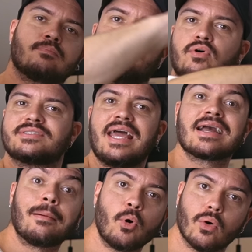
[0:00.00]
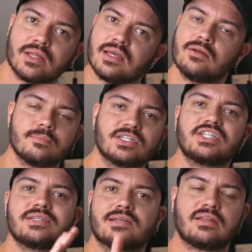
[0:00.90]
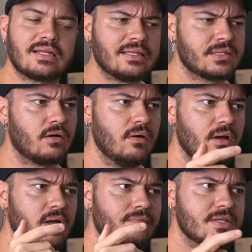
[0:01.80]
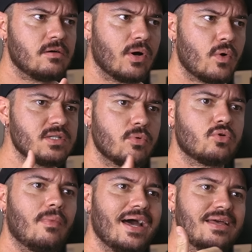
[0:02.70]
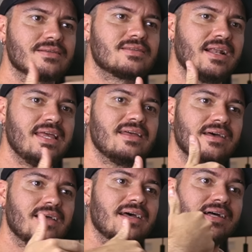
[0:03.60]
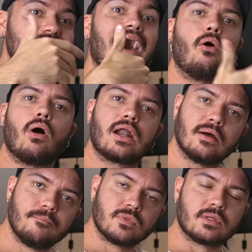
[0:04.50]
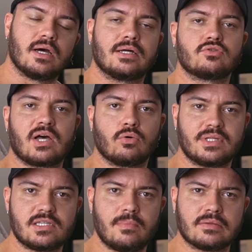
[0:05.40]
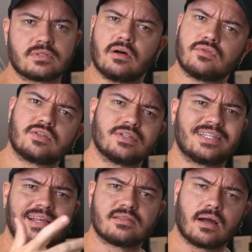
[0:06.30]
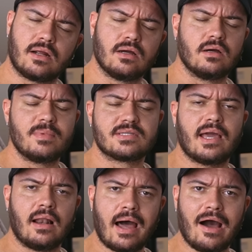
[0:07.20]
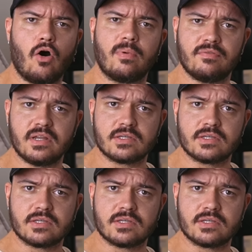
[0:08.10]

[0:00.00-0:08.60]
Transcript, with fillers: Postei e acabou, entendeu? Não precisa de edição nem nada, então vai ser uma coisa muito mais ali na hora né, dos acontecimentos. Então, se você tem Instagram, me segue lá, é arroba